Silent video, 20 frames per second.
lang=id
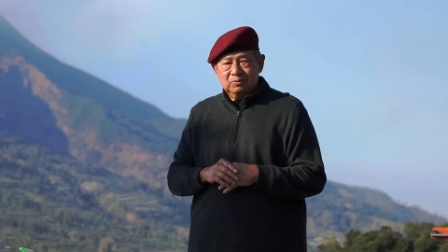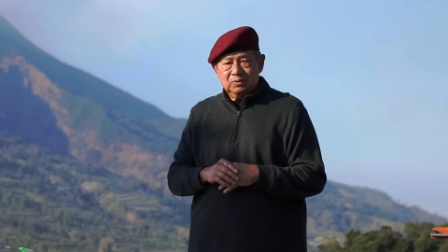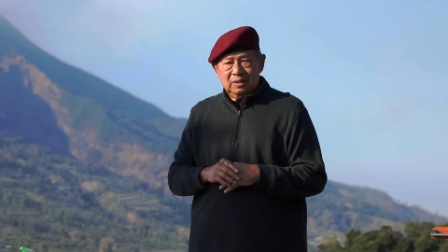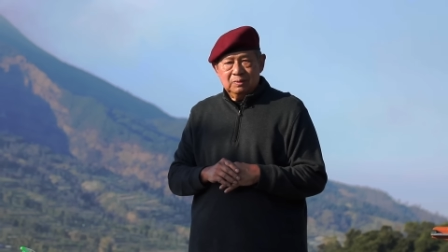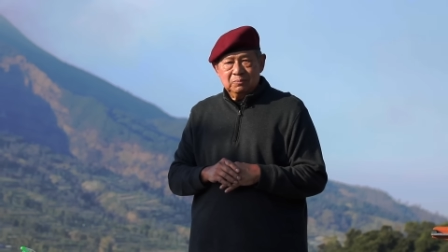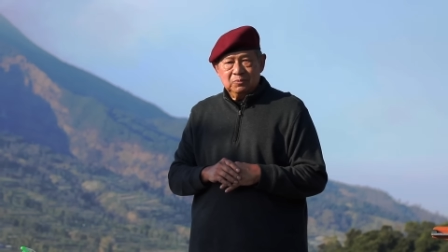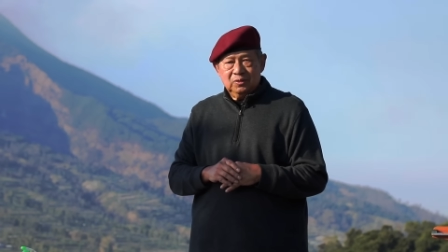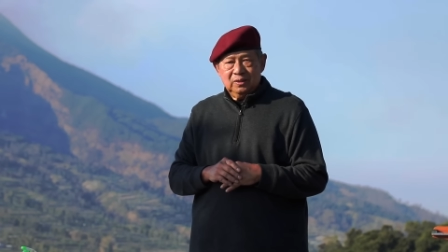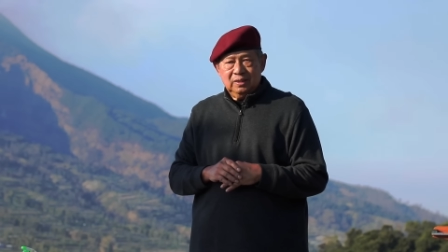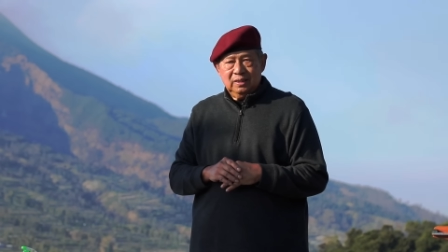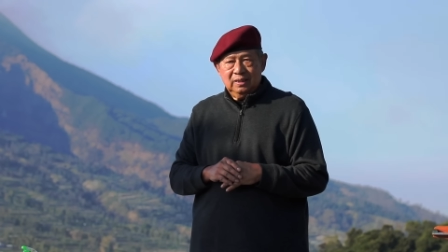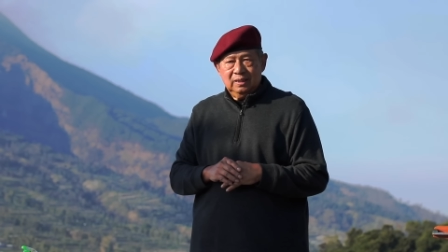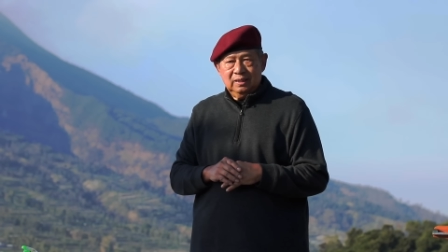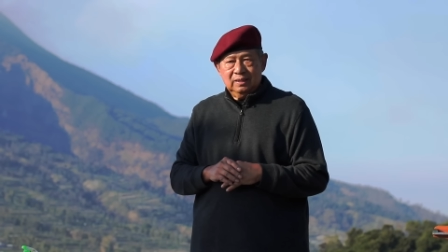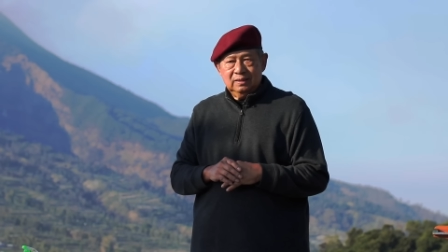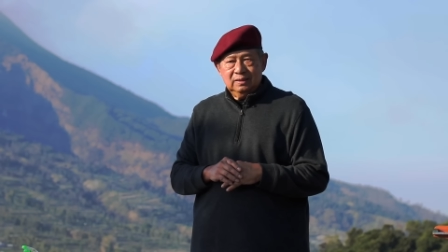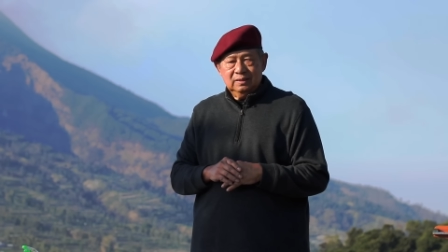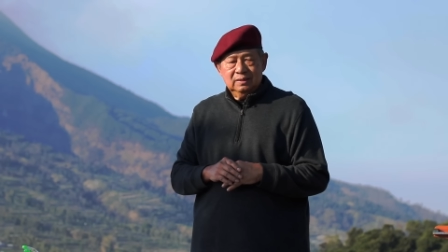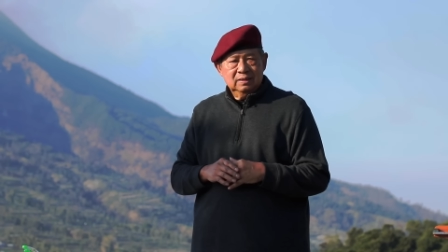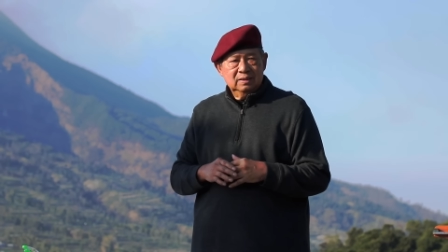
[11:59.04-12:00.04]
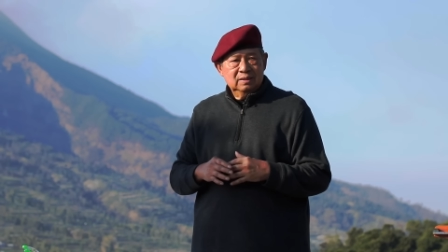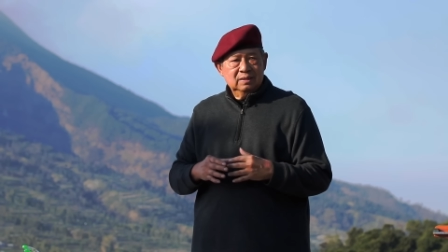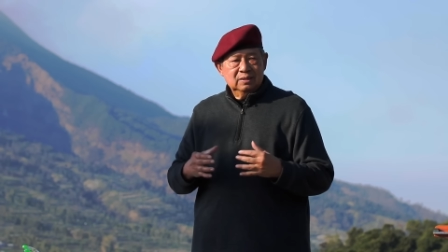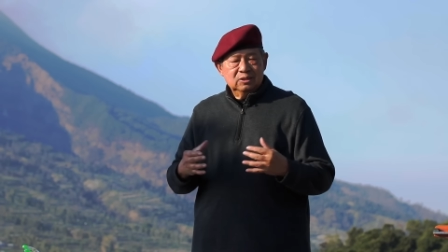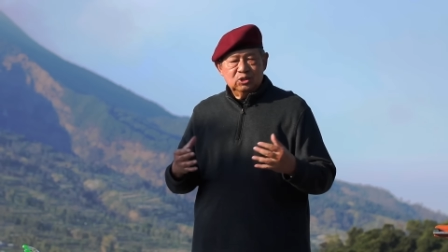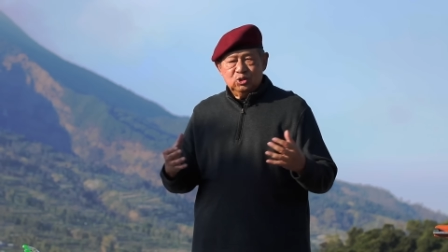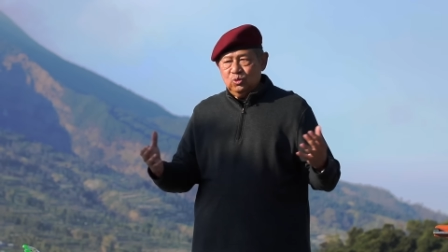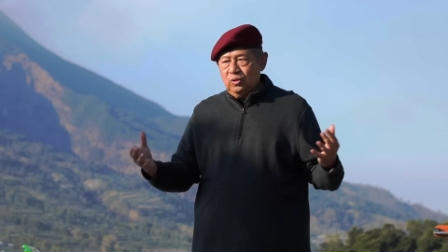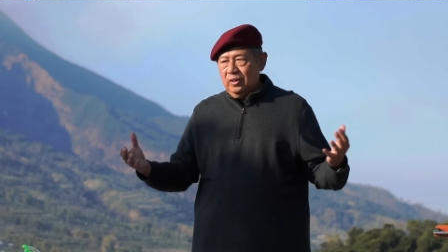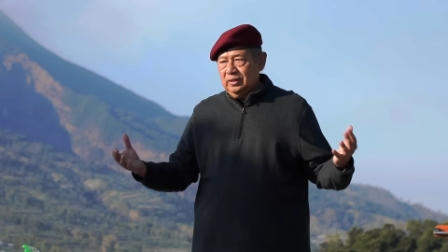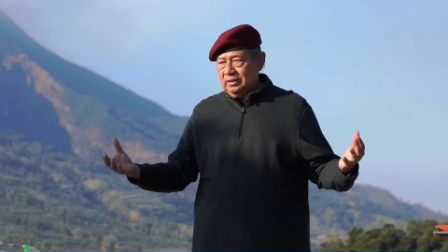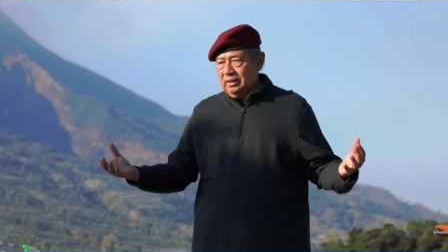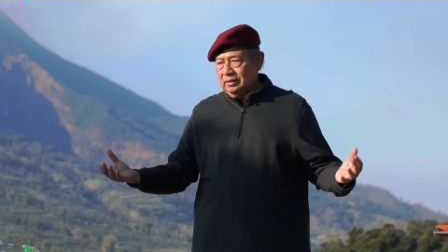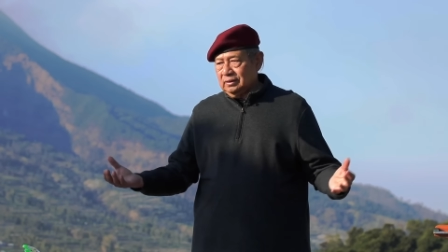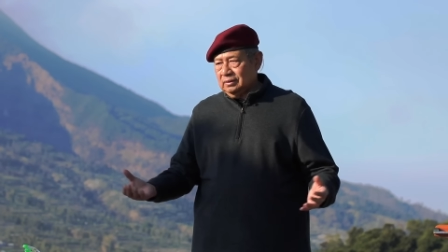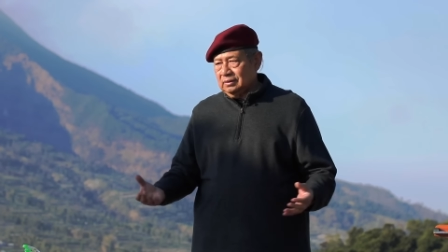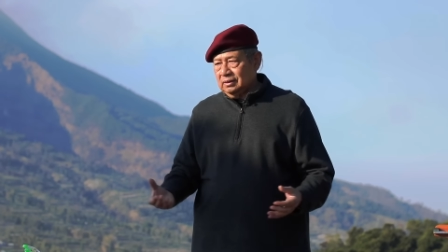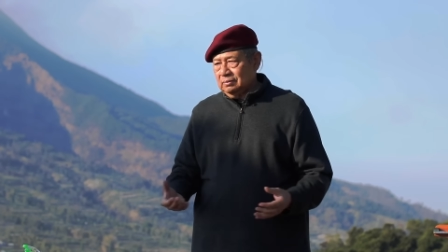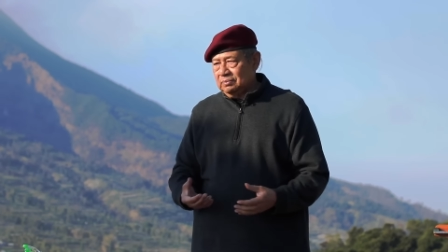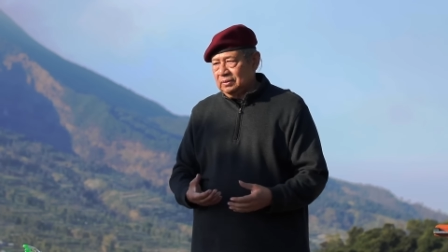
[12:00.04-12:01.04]
mudah-mudahan cuaca
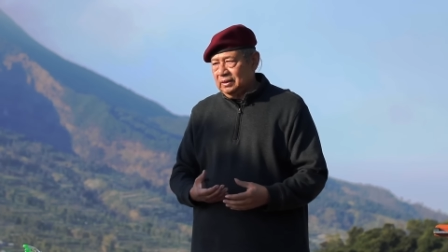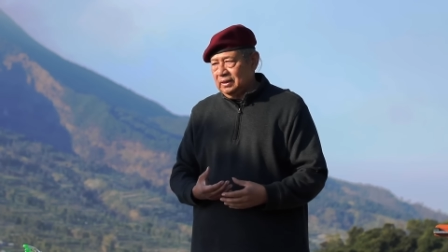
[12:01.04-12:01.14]
tetap